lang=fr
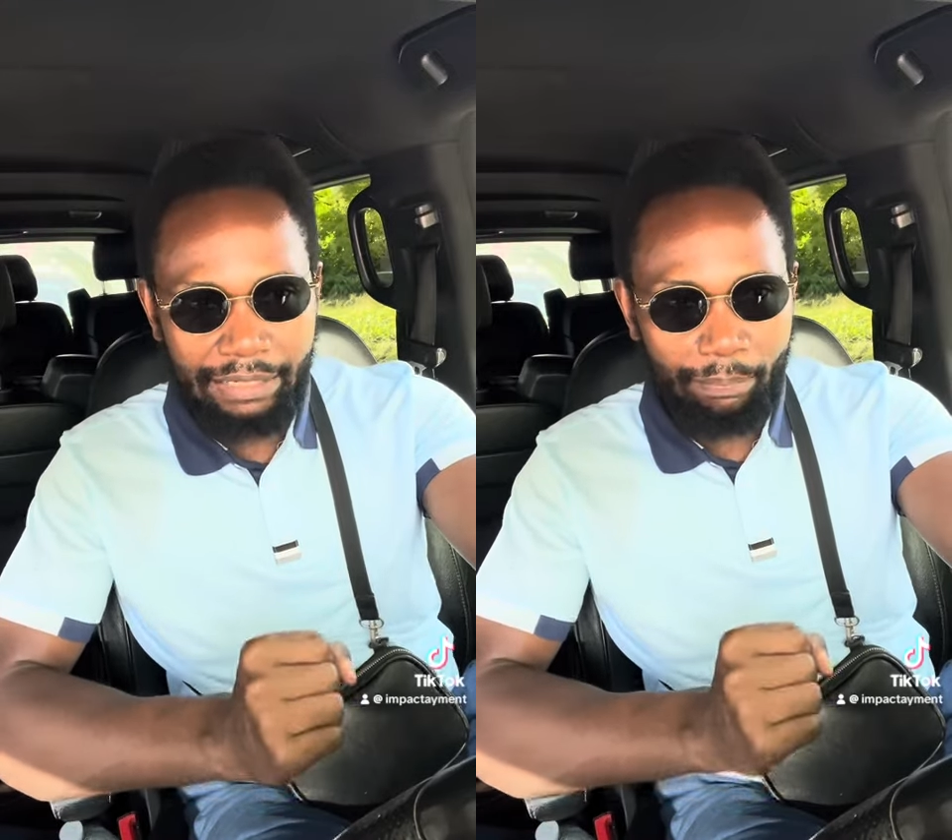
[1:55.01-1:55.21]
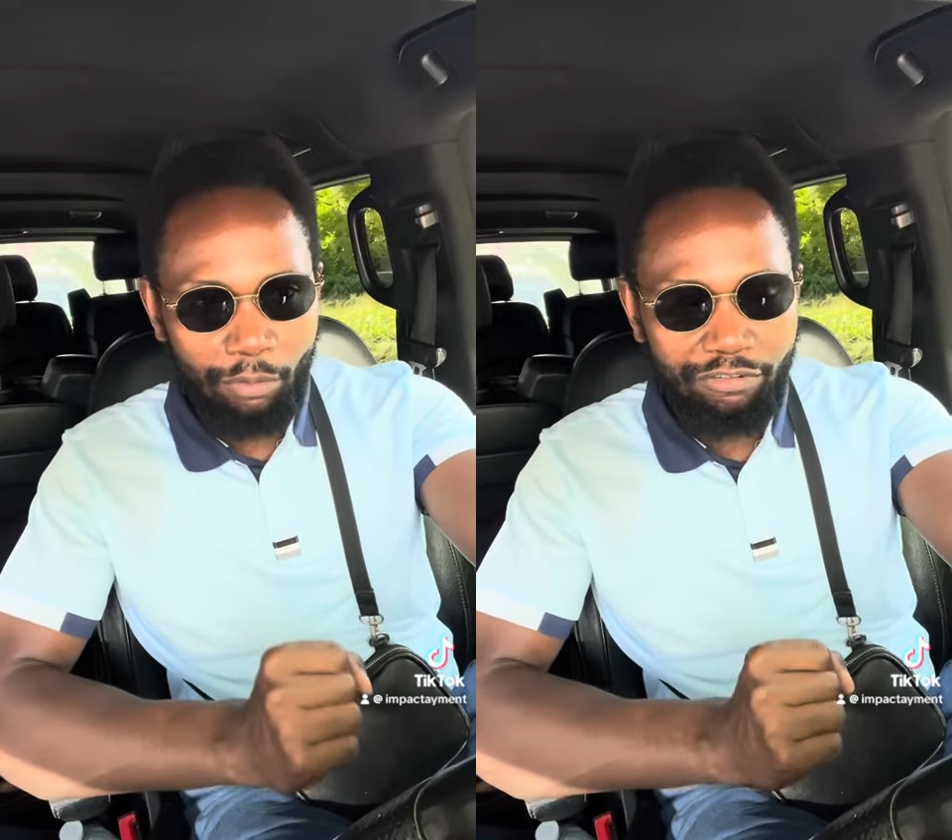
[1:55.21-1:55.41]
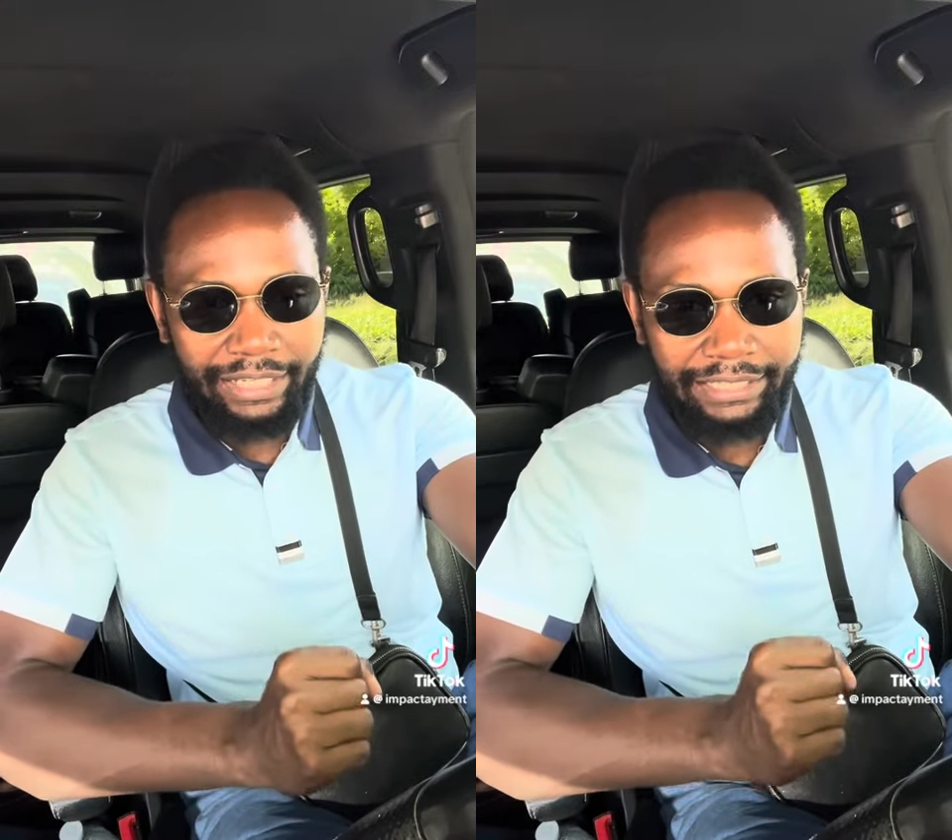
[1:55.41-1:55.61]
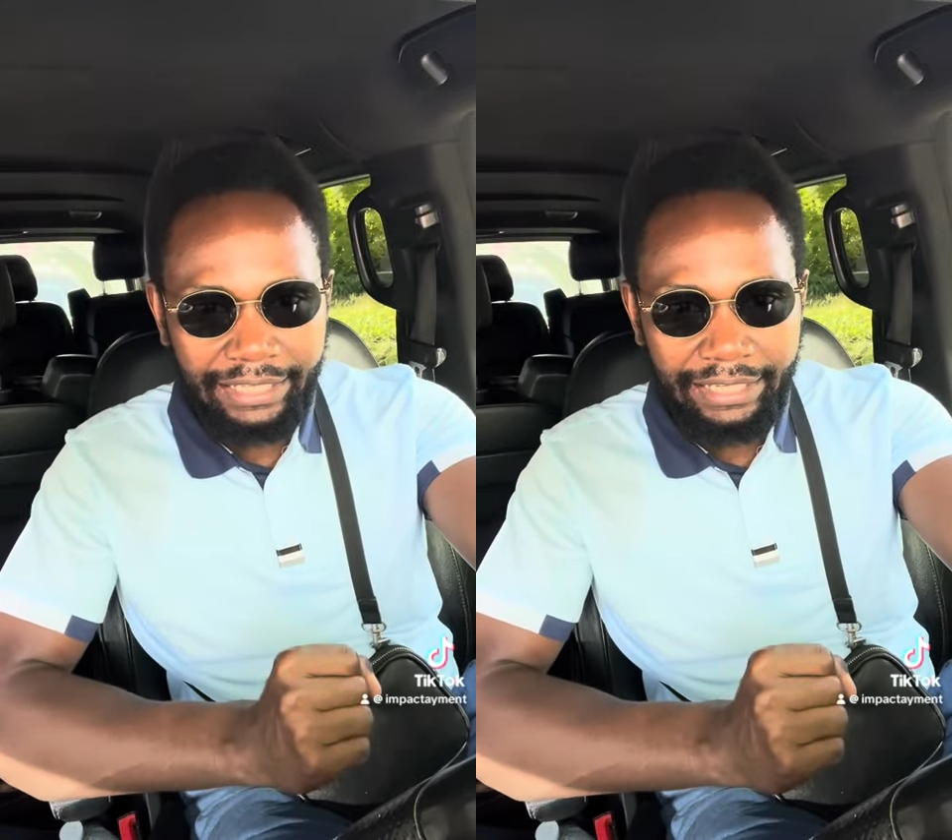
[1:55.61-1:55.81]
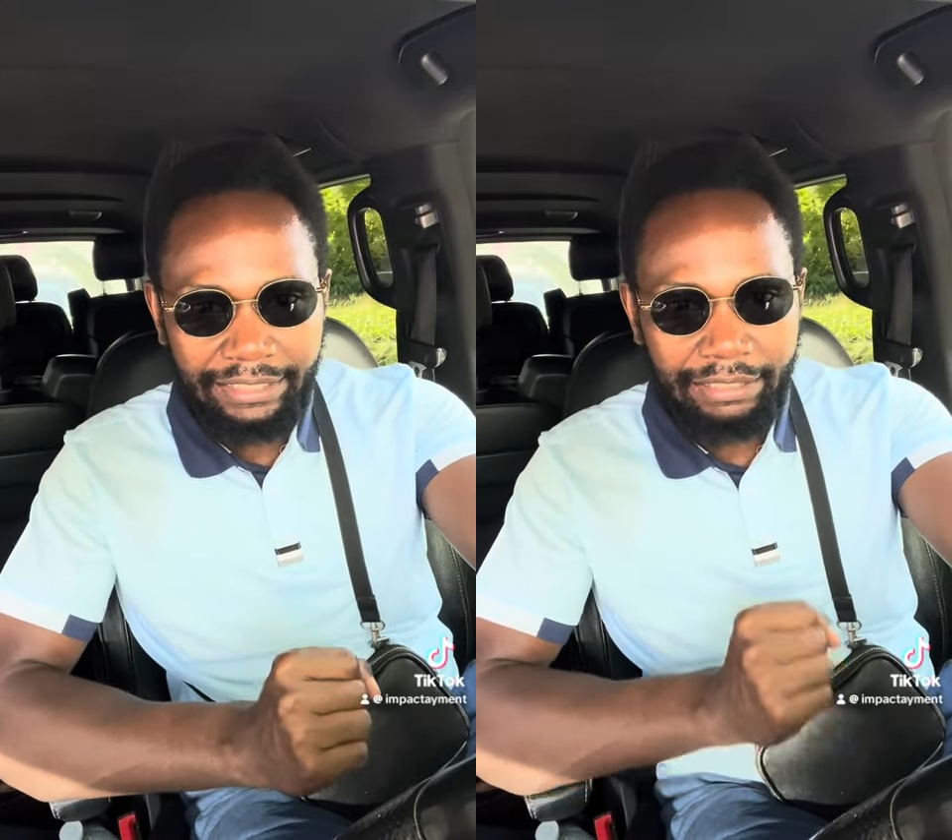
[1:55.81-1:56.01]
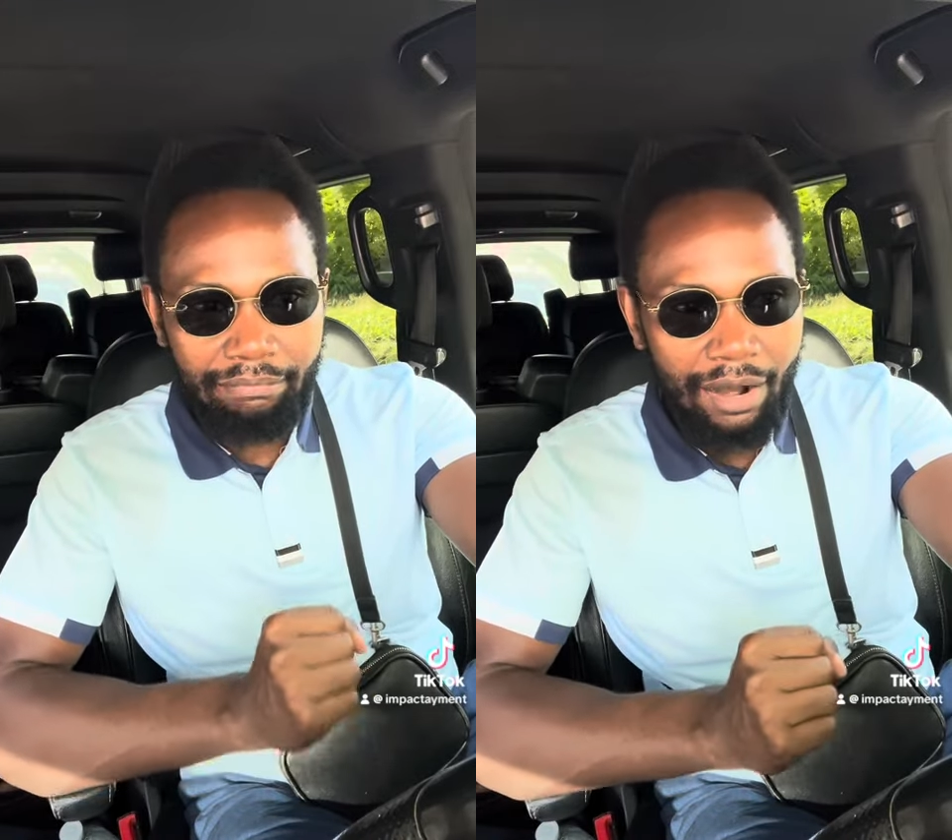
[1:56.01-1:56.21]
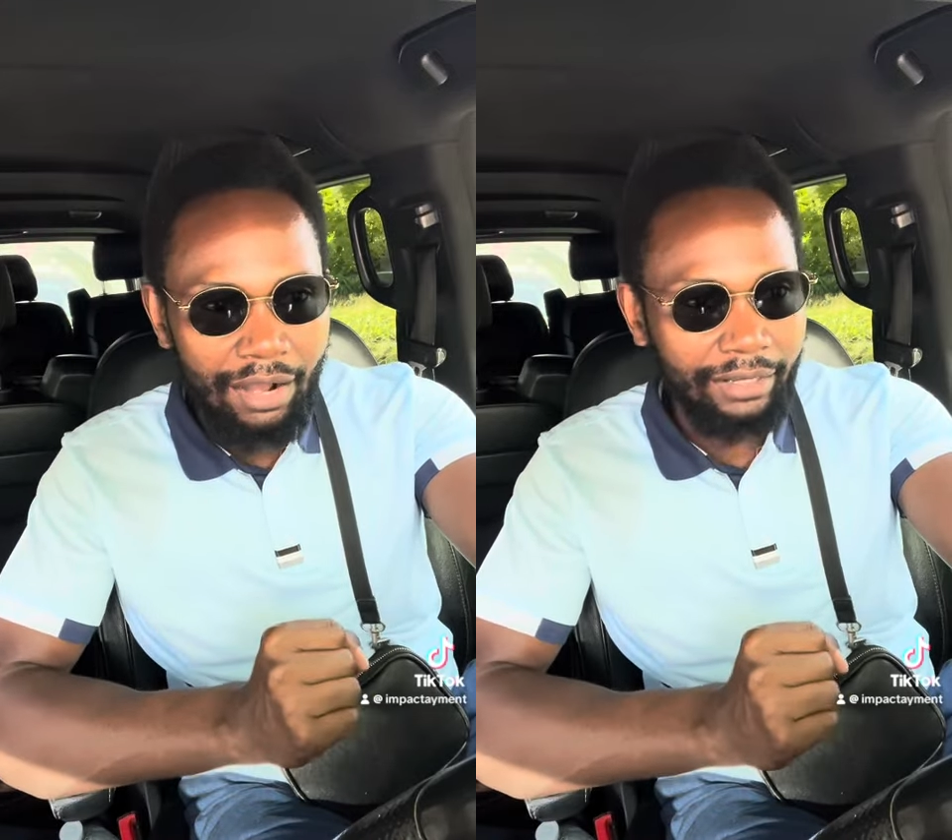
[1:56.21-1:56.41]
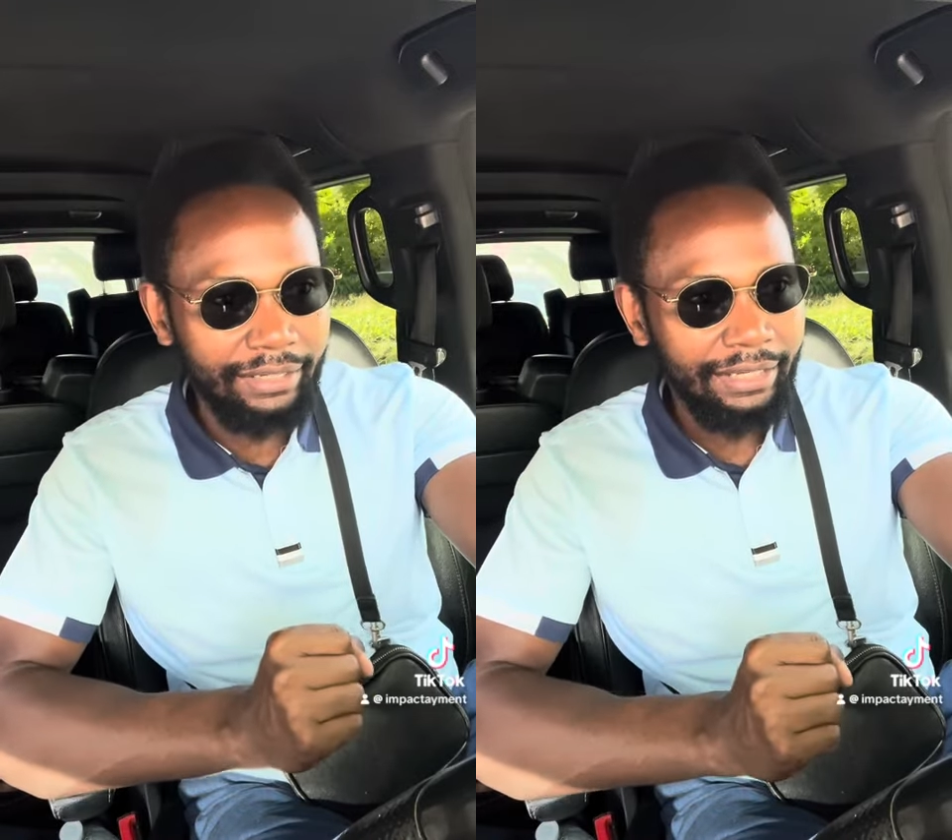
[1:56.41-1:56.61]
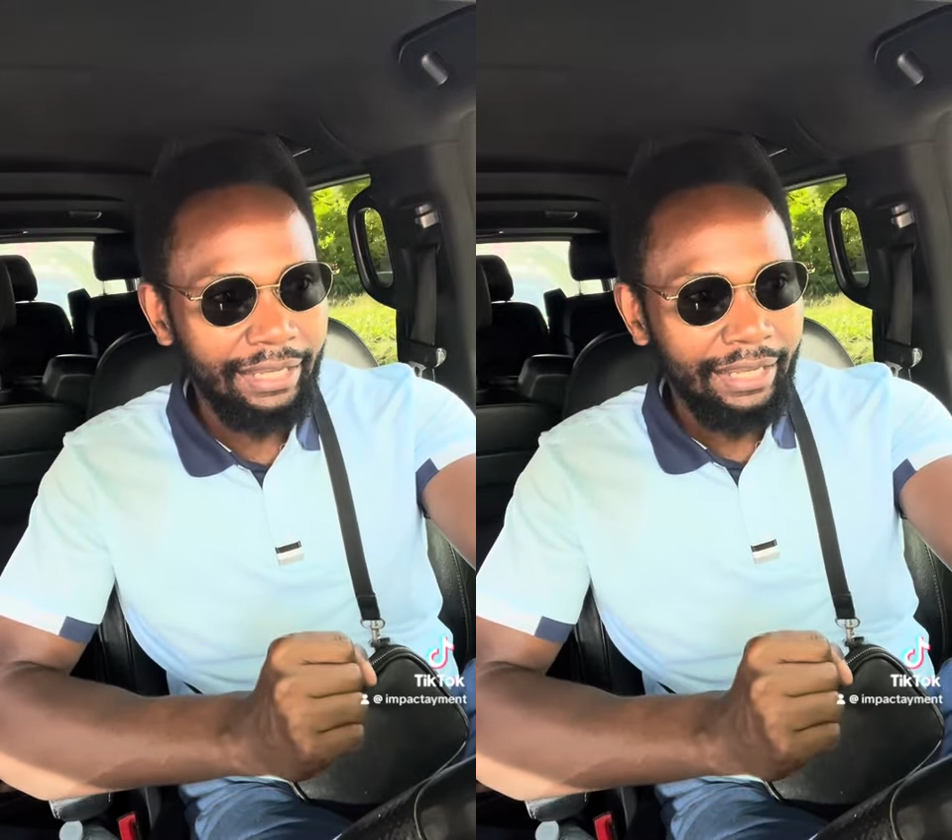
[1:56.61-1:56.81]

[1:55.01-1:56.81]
pauvreté, de manque,